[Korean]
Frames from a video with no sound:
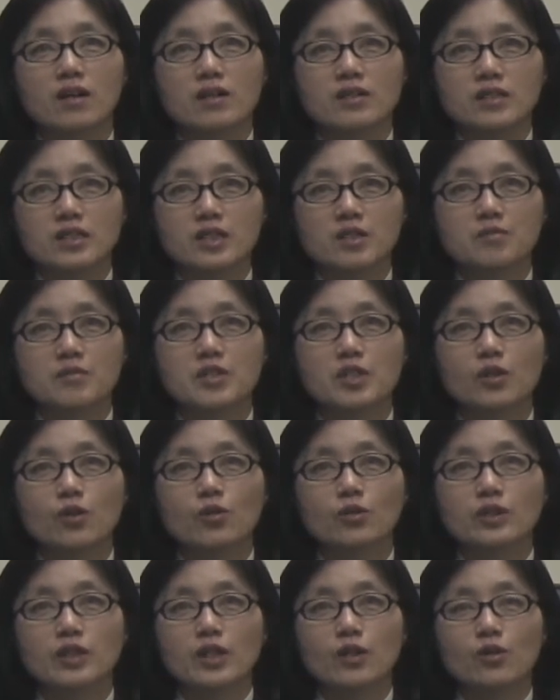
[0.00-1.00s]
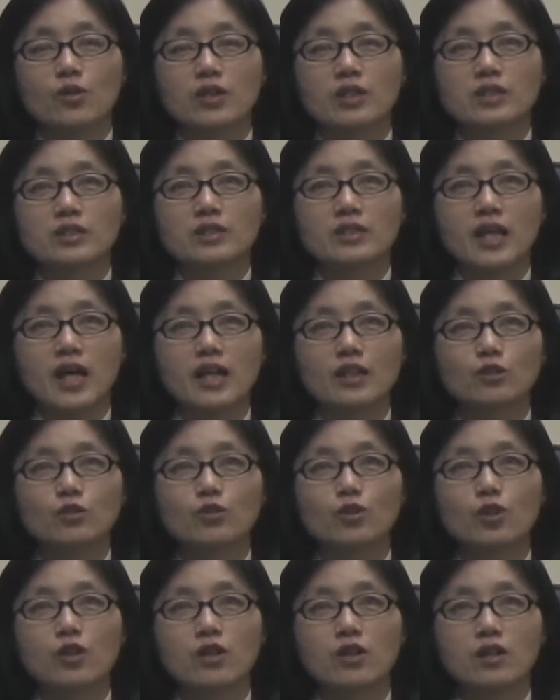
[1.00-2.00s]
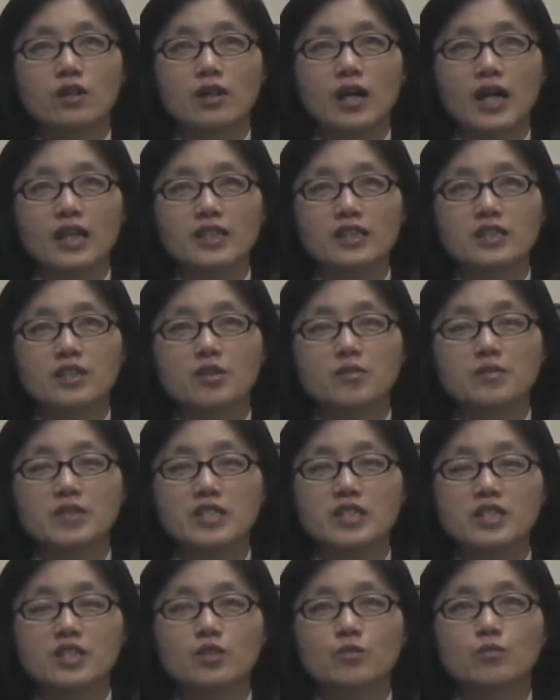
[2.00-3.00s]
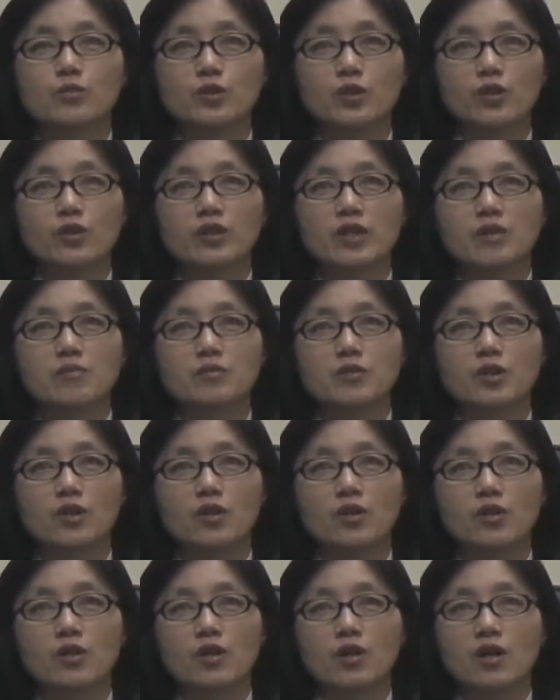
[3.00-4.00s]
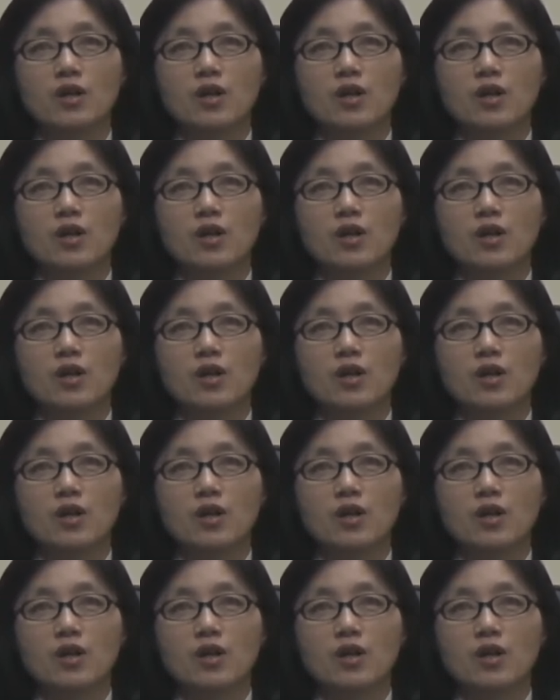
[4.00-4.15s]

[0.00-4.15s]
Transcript: 지금 제공되고 있는 한국어 학점 인증 프로그램도